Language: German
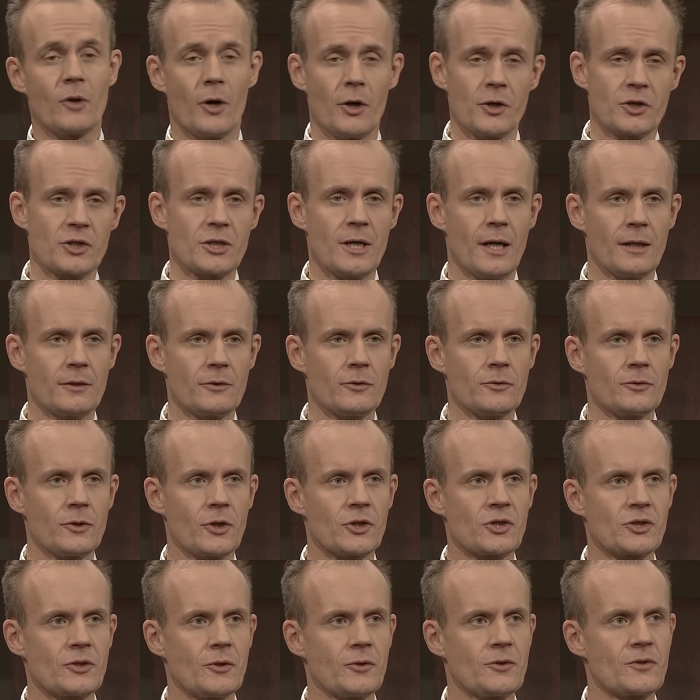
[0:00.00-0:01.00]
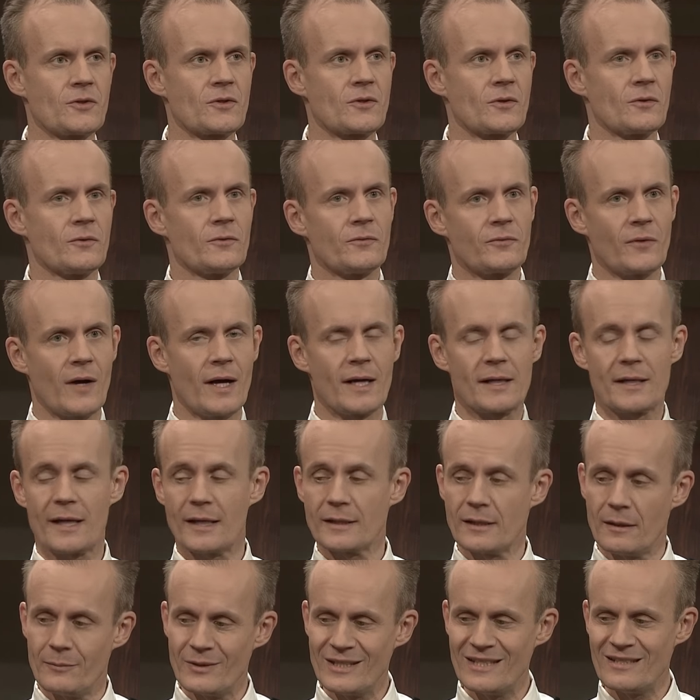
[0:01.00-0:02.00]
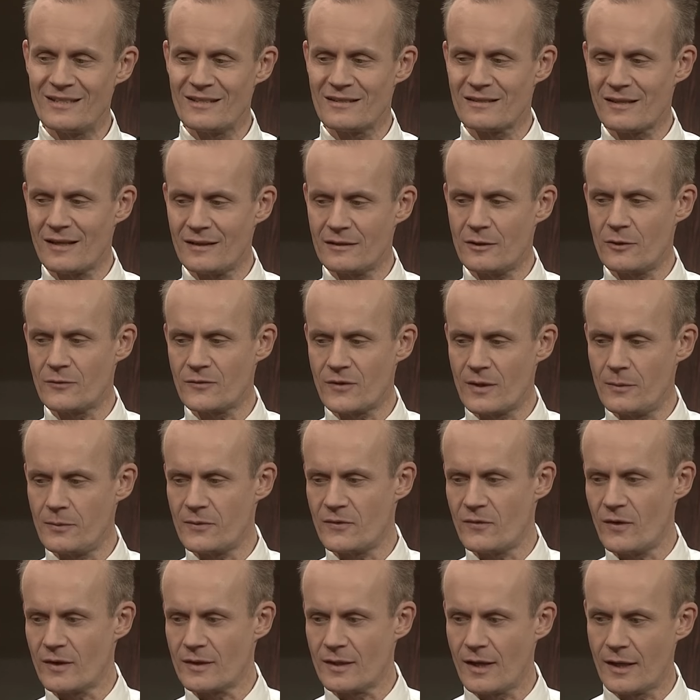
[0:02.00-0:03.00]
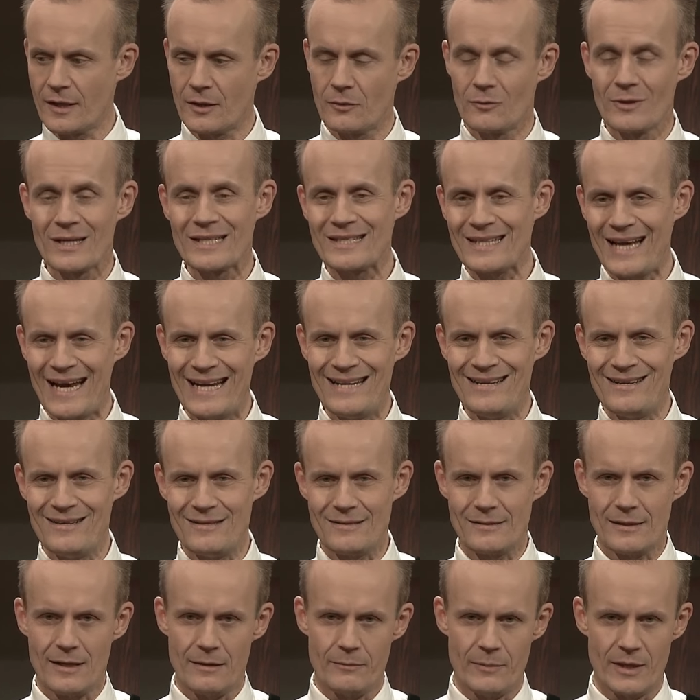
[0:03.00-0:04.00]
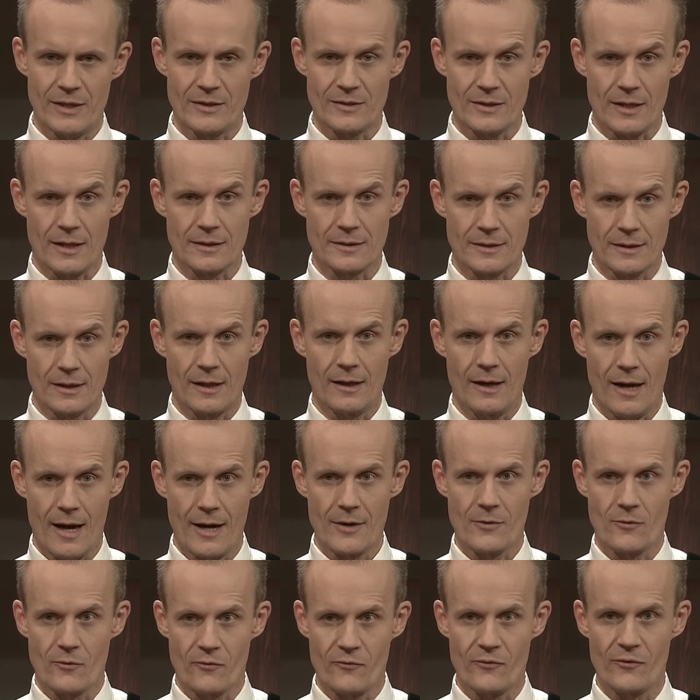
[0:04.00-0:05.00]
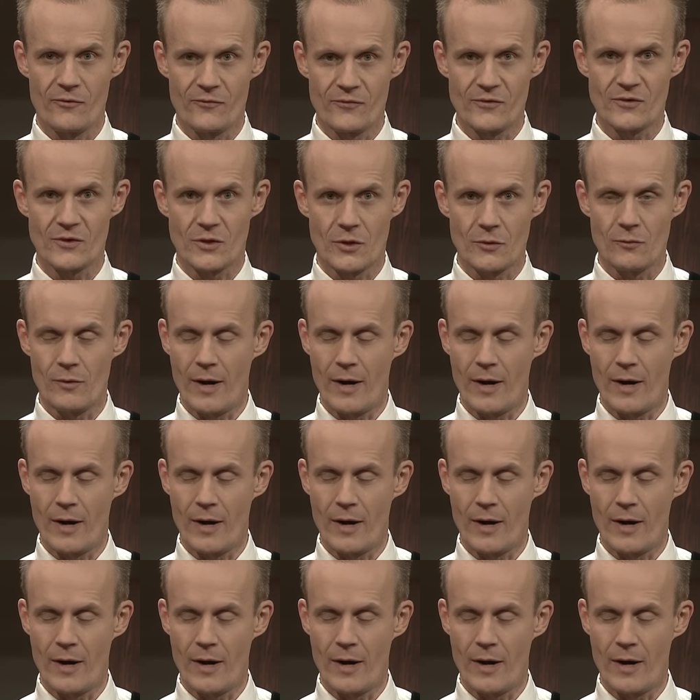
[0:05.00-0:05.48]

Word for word: Deutschland unterstützt Frankreich, aber dieses Recht auf Selbstverteidigung, es endet gemäß Artikel 51